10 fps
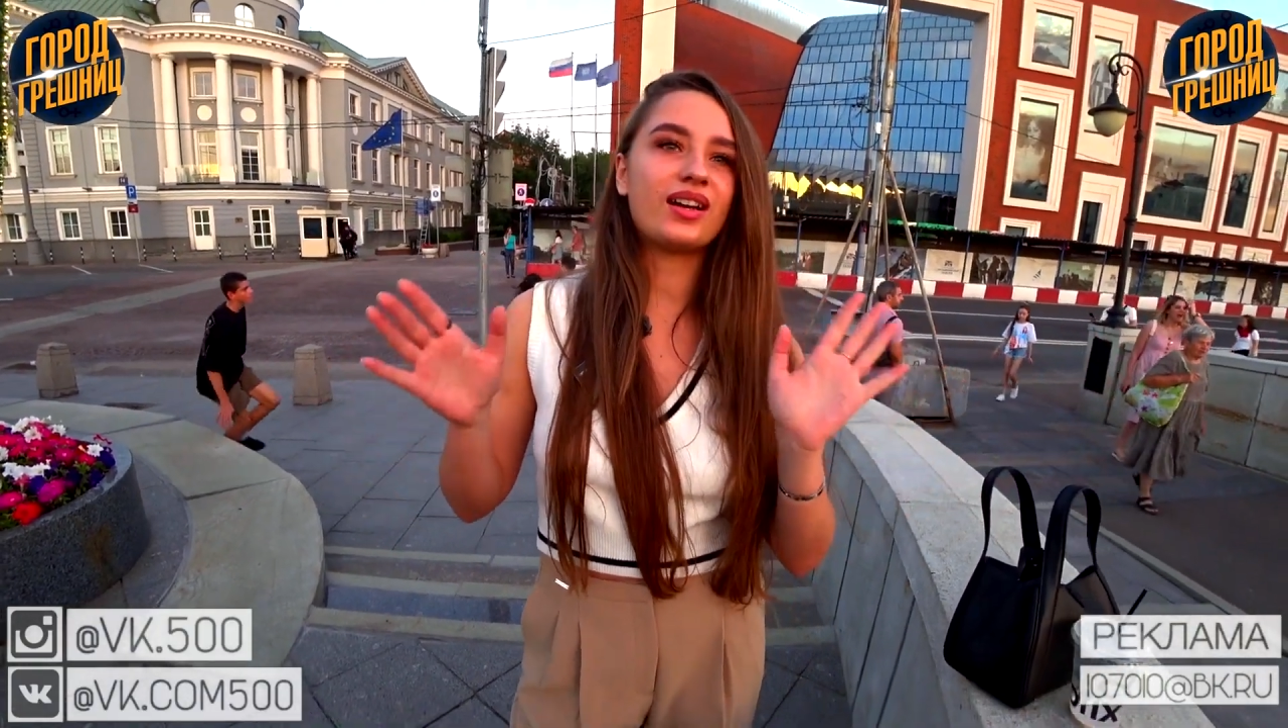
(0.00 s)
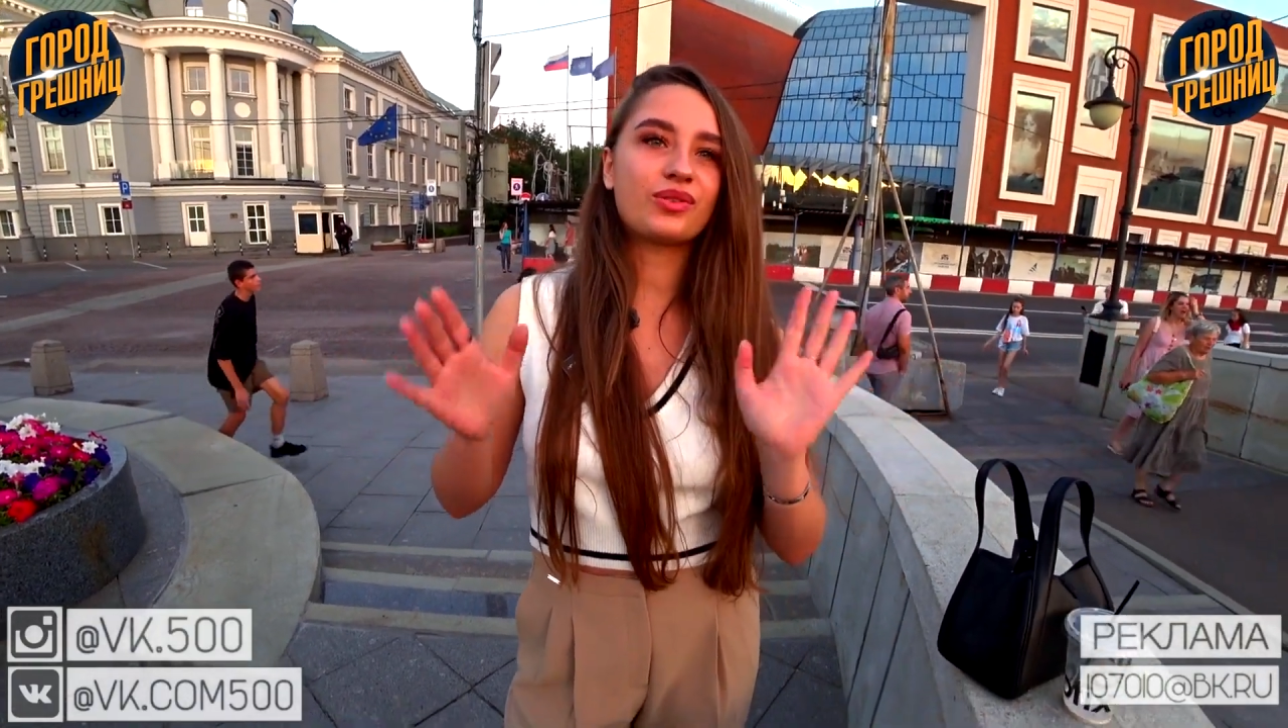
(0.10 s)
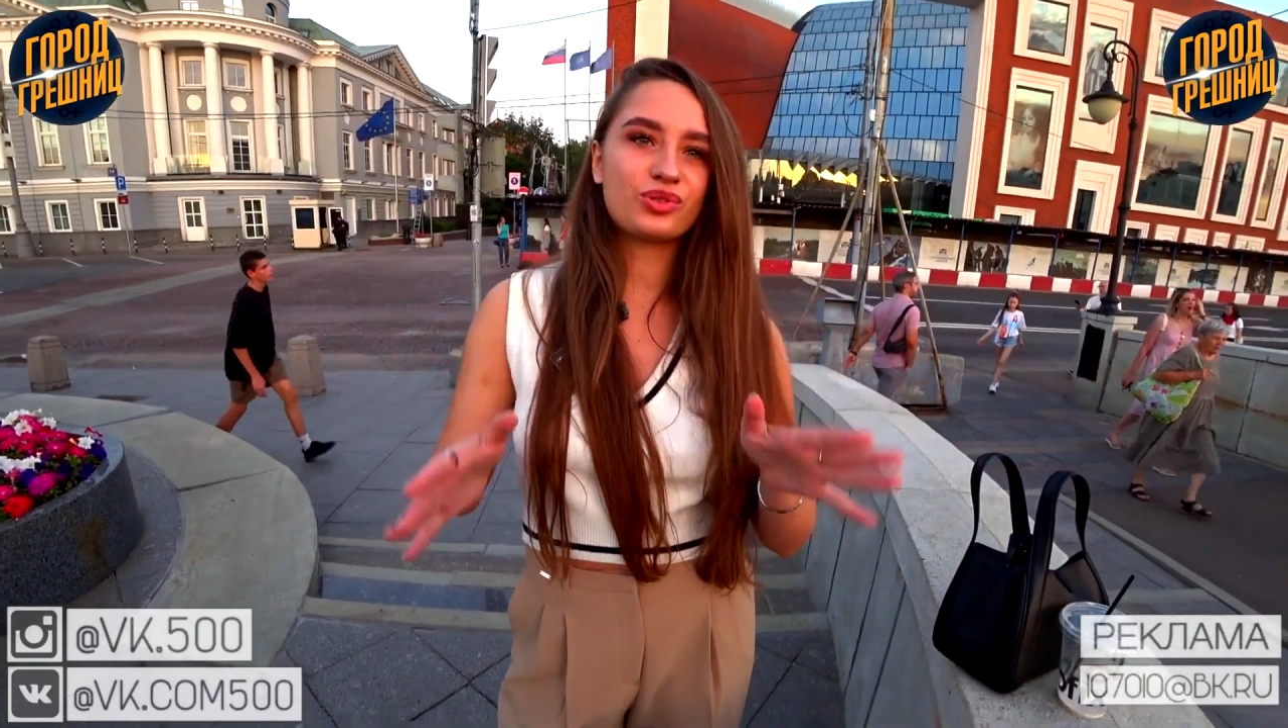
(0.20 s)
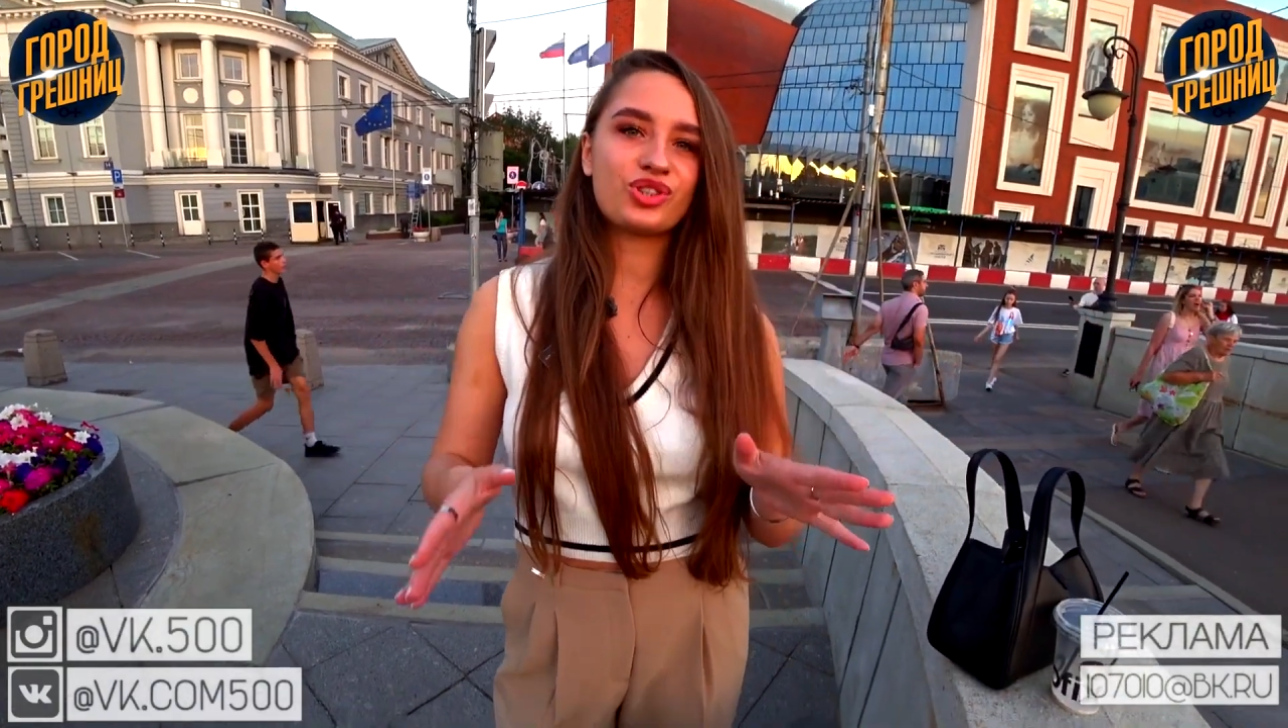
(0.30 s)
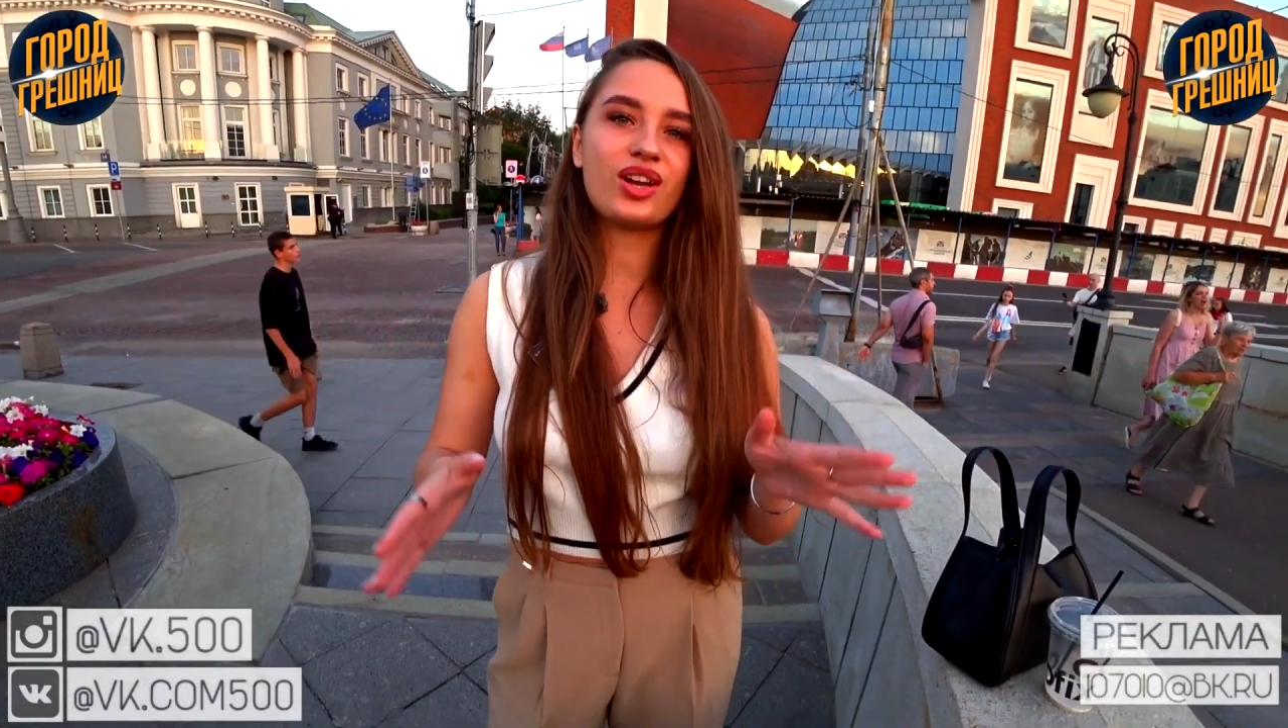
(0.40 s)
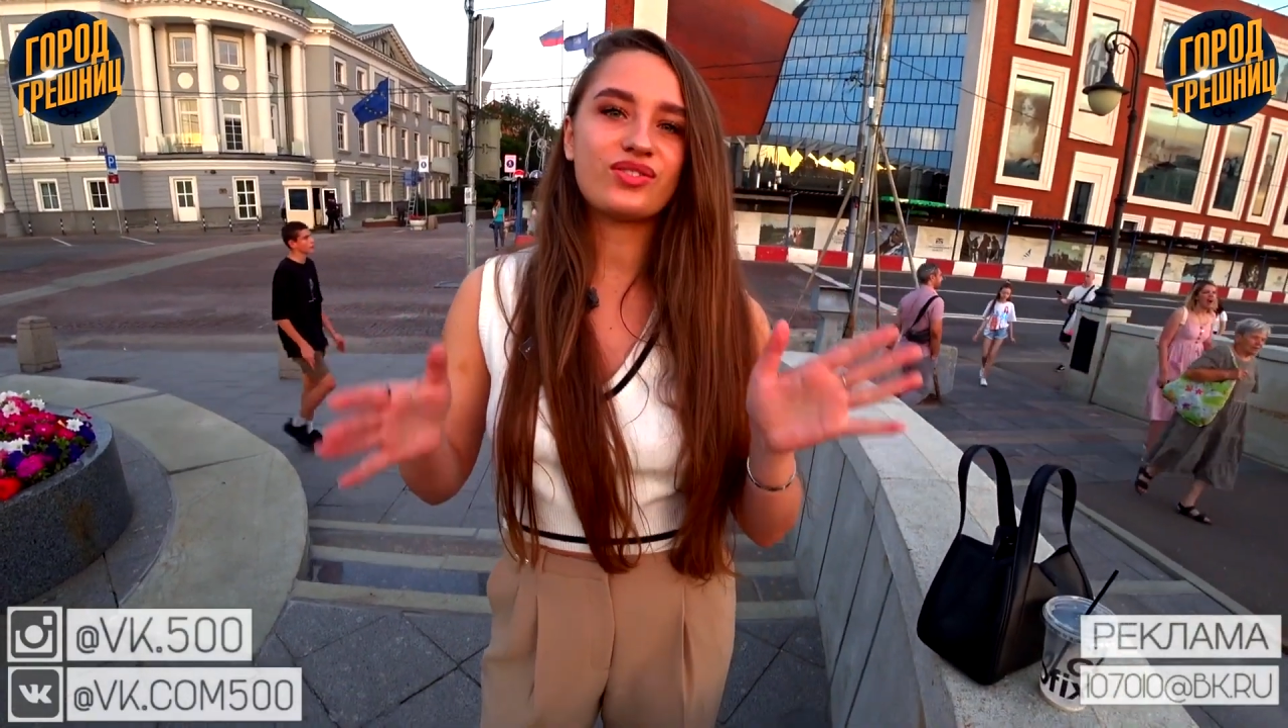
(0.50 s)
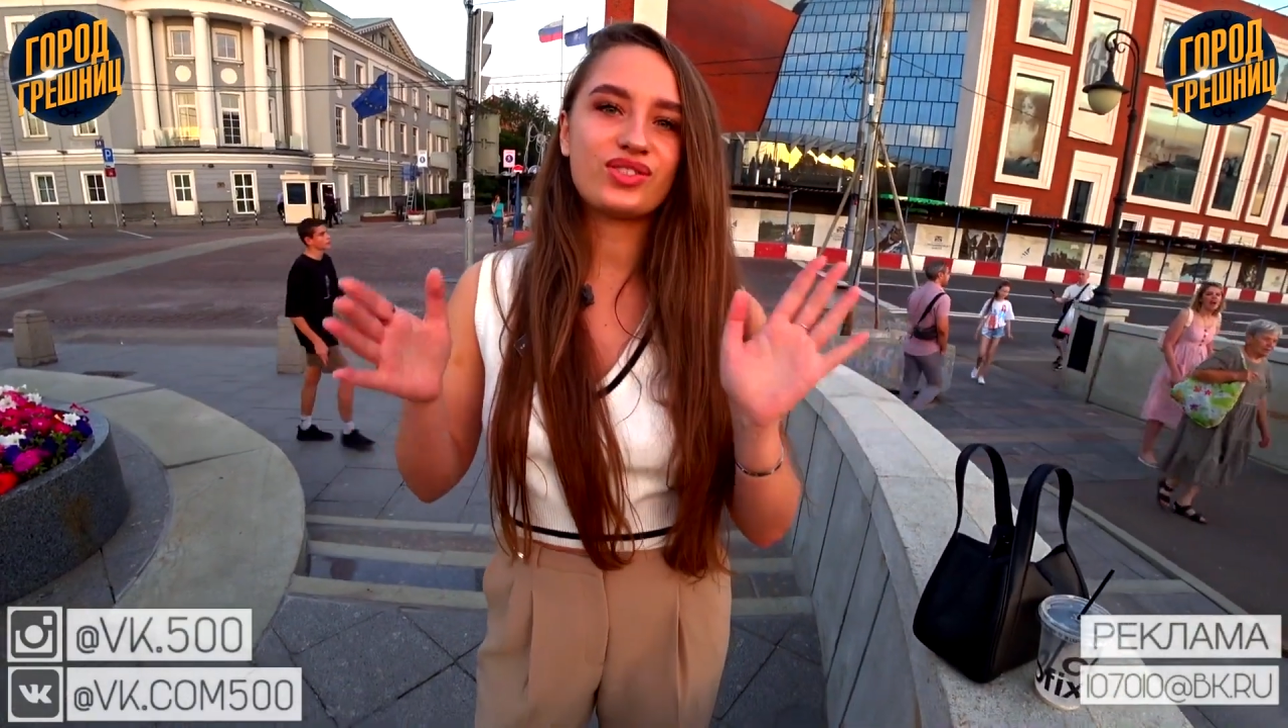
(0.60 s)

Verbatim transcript: окружают